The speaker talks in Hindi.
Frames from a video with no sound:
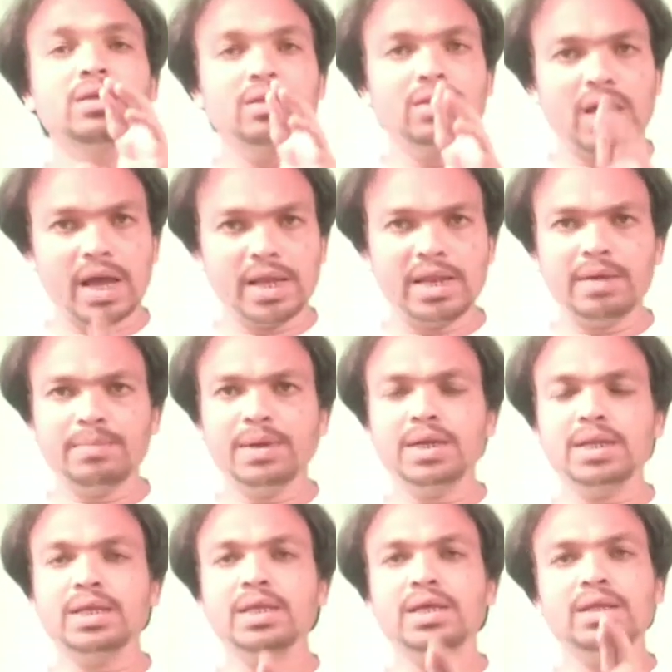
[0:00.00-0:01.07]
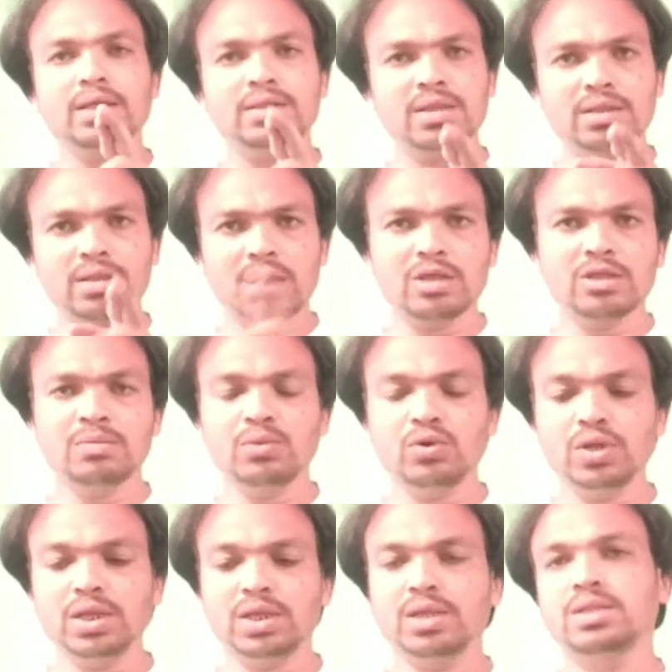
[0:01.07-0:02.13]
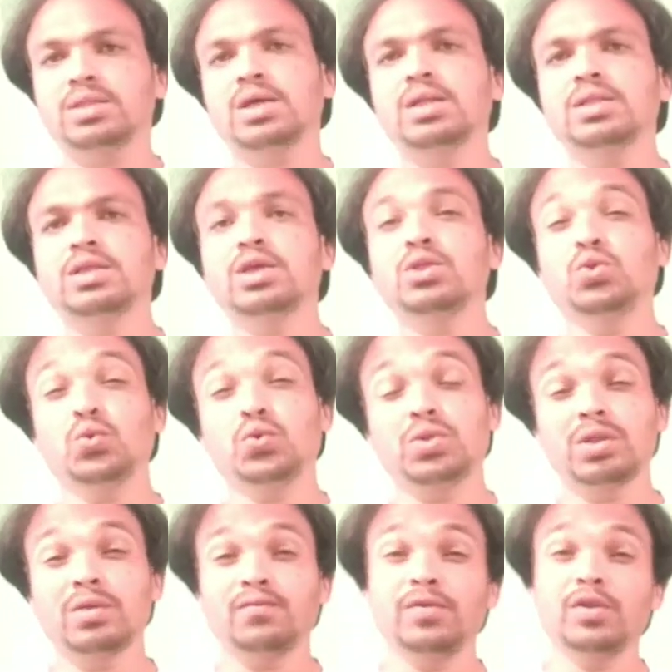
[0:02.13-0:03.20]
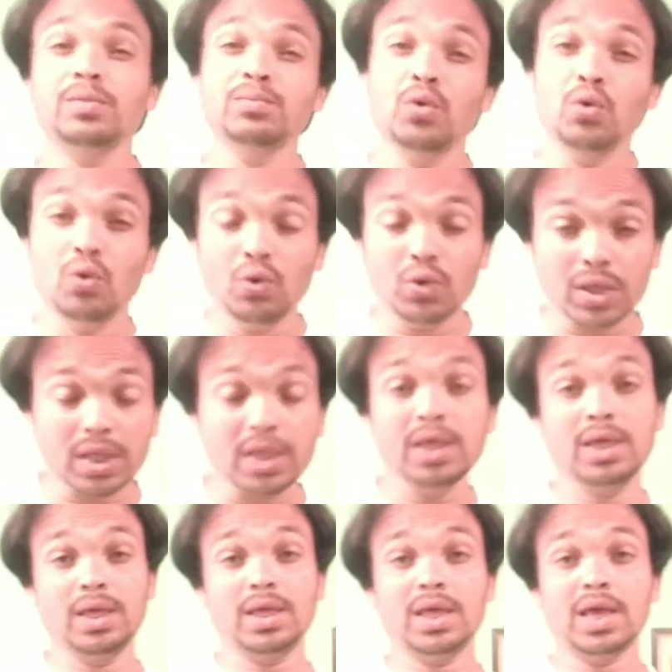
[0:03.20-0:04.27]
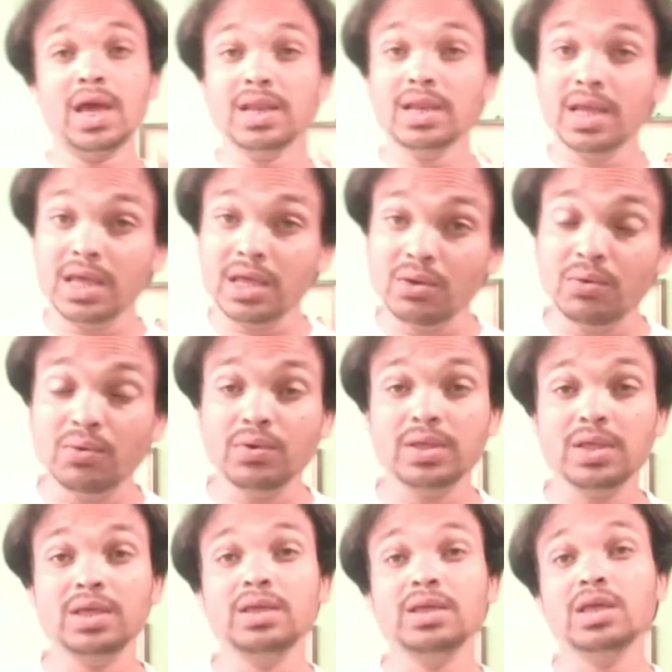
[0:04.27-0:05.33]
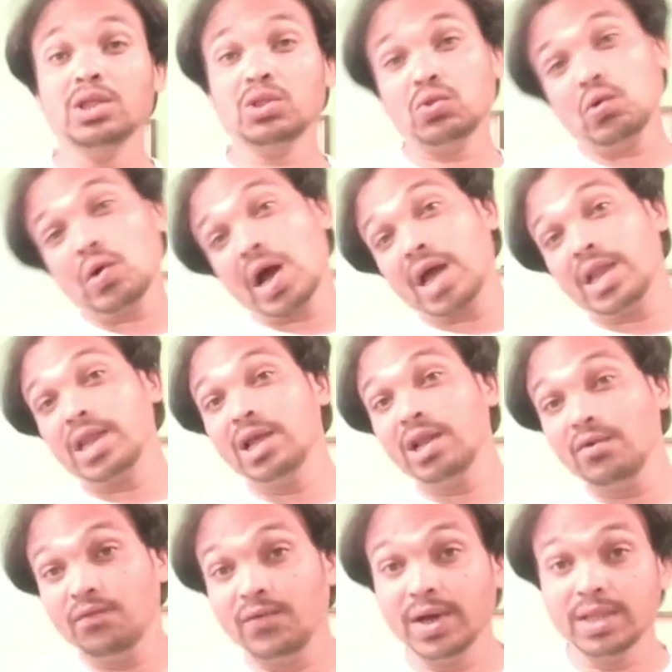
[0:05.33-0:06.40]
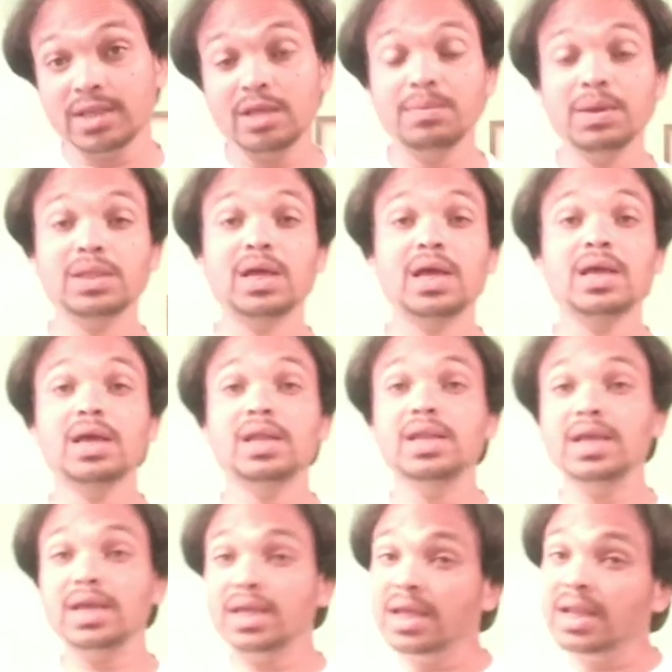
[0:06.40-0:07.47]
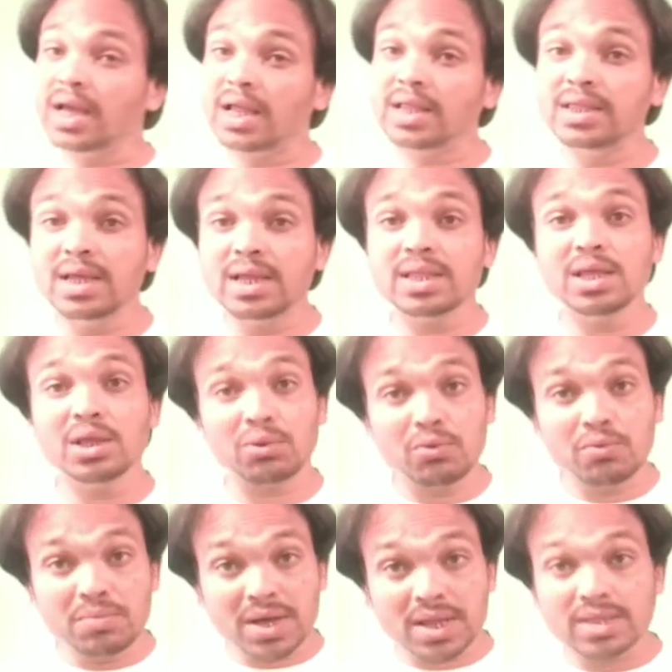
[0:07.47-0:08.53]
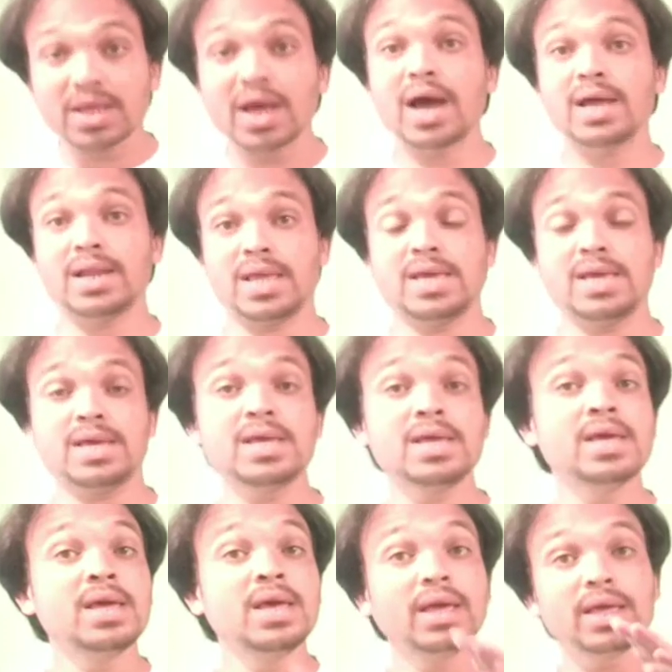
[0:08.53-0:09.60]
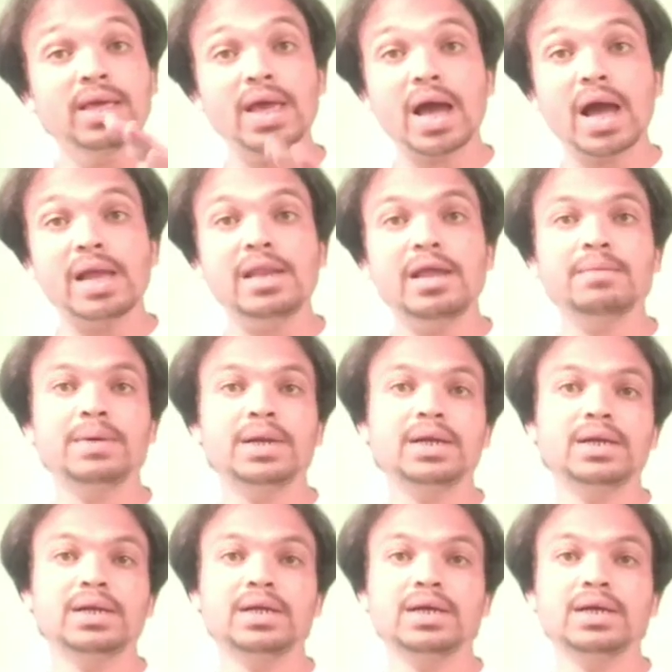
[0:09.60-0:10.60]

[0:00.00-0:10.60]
आलिया भट्ट की एस एस राजमौली के साथ ये दूसरी फिल्म होगी या नहीं होगी ये तो आने वाला वक्त ही बताएगा लेकिन अंदर से रूमर्स आ रहे हैं कि आलिया भट्ट